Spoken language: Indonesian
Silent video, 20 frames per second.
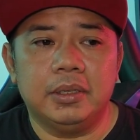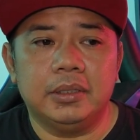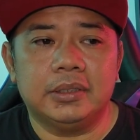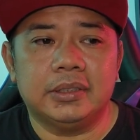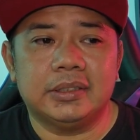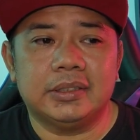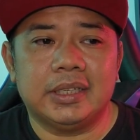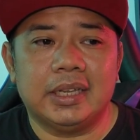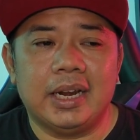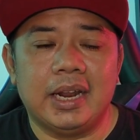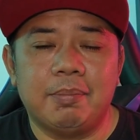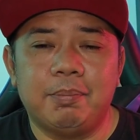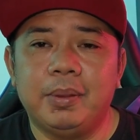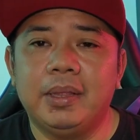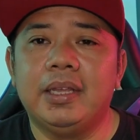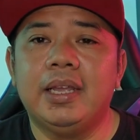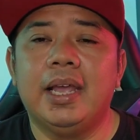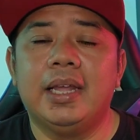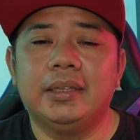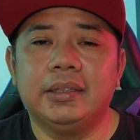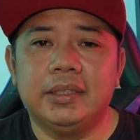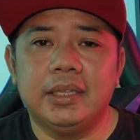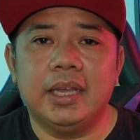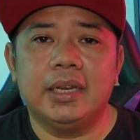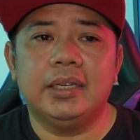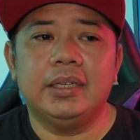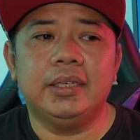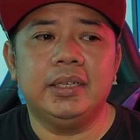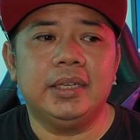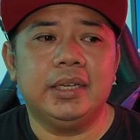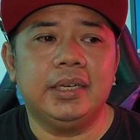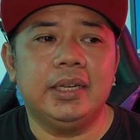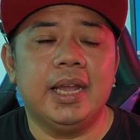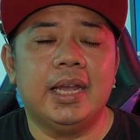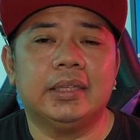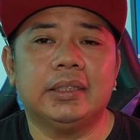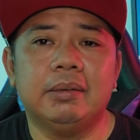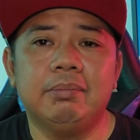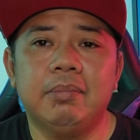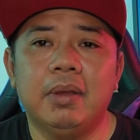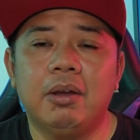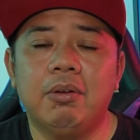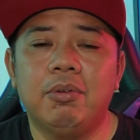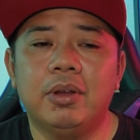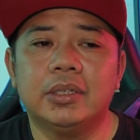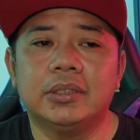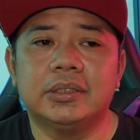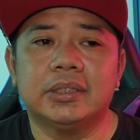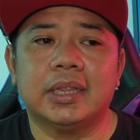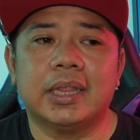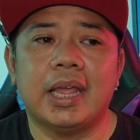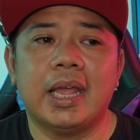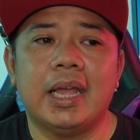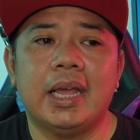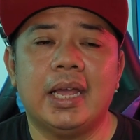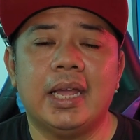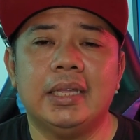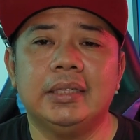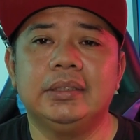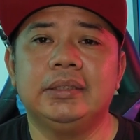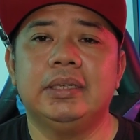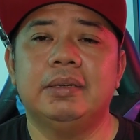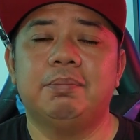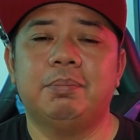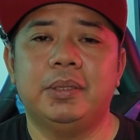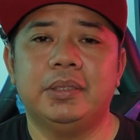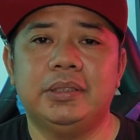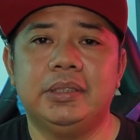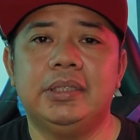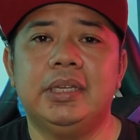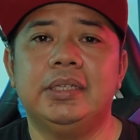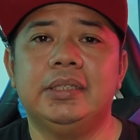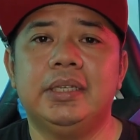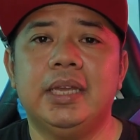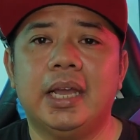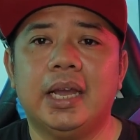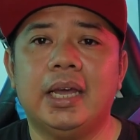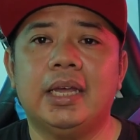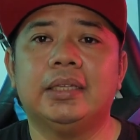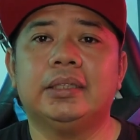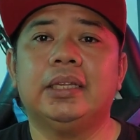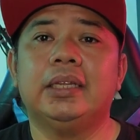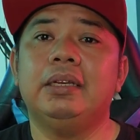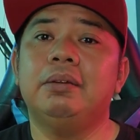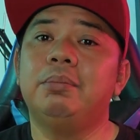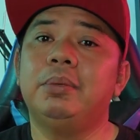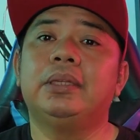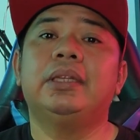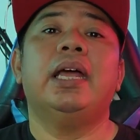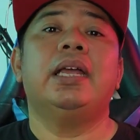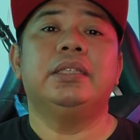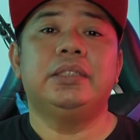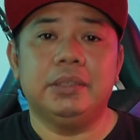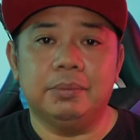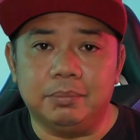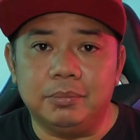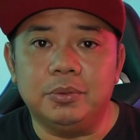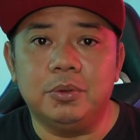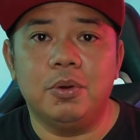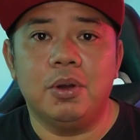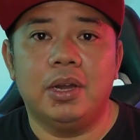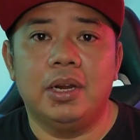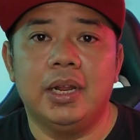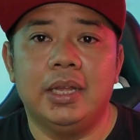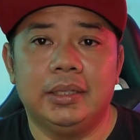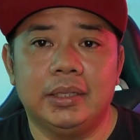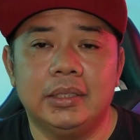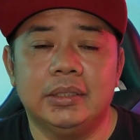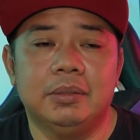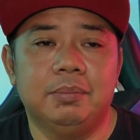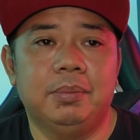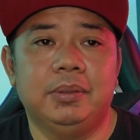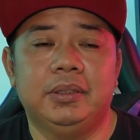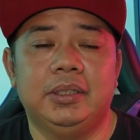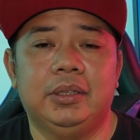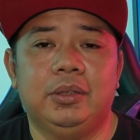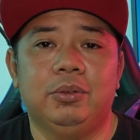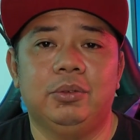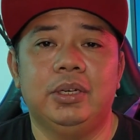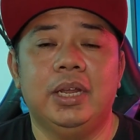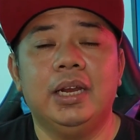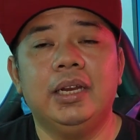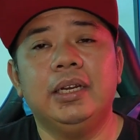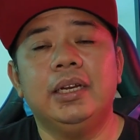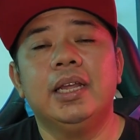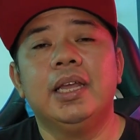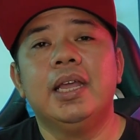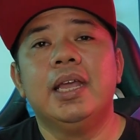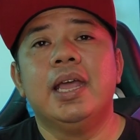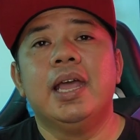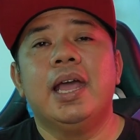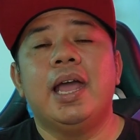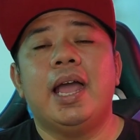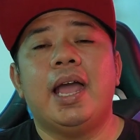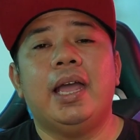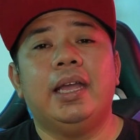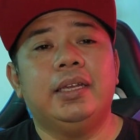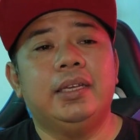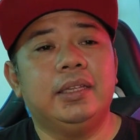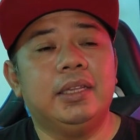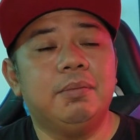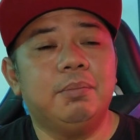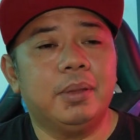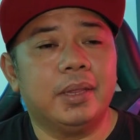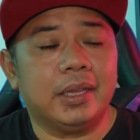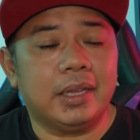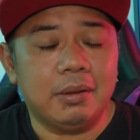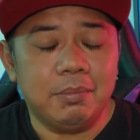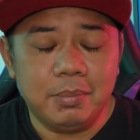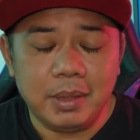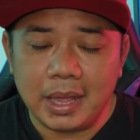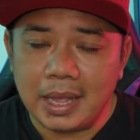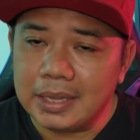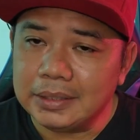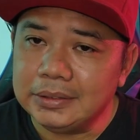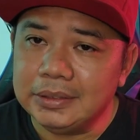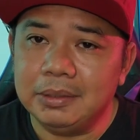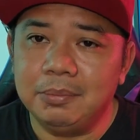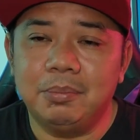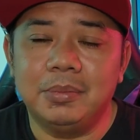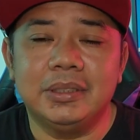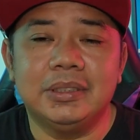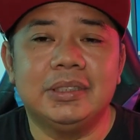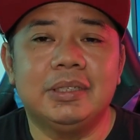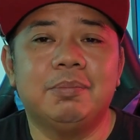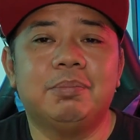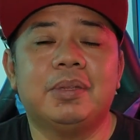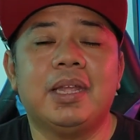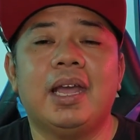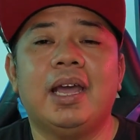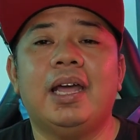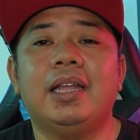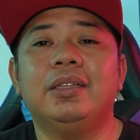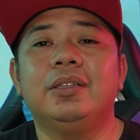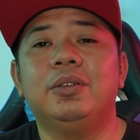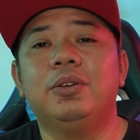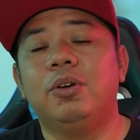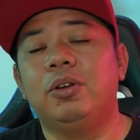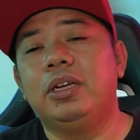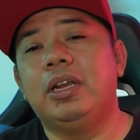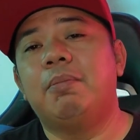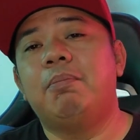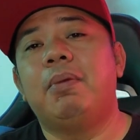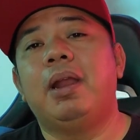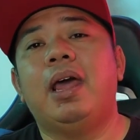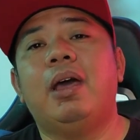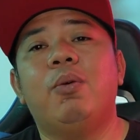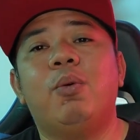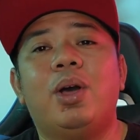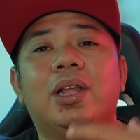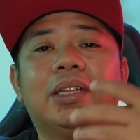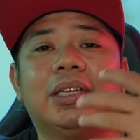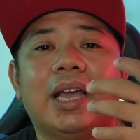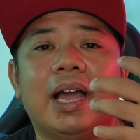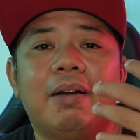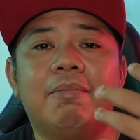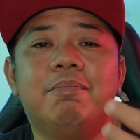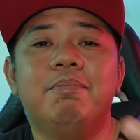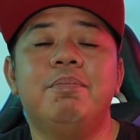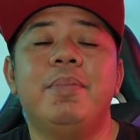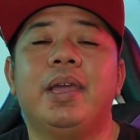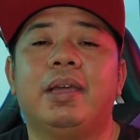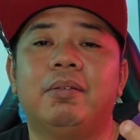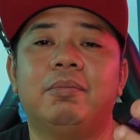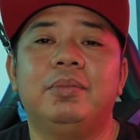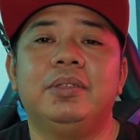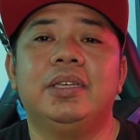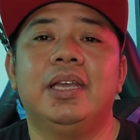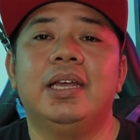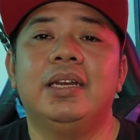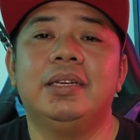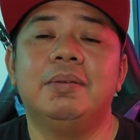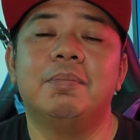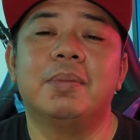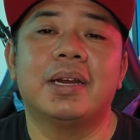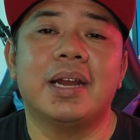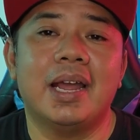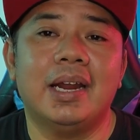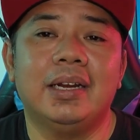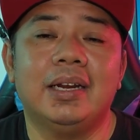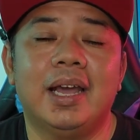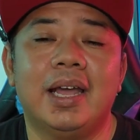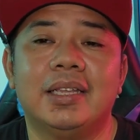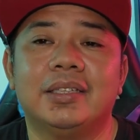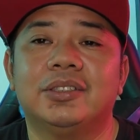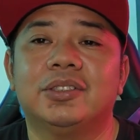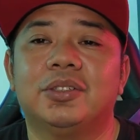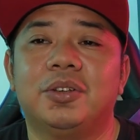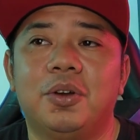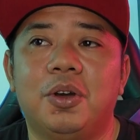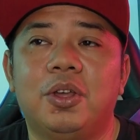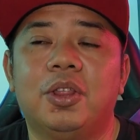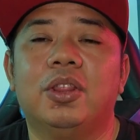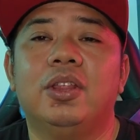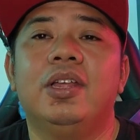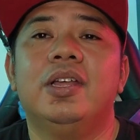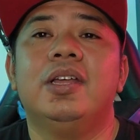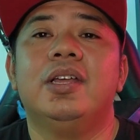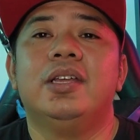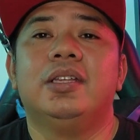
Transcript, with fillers: setelah pergantian ini kelihatan bahwa serangannya Persija Jakarta lebih tajam gue ngeliatnya seperti itu dan akhirnya mereka berhasil menciptakan gol dan melakukan comeback menjadi menang dengan skor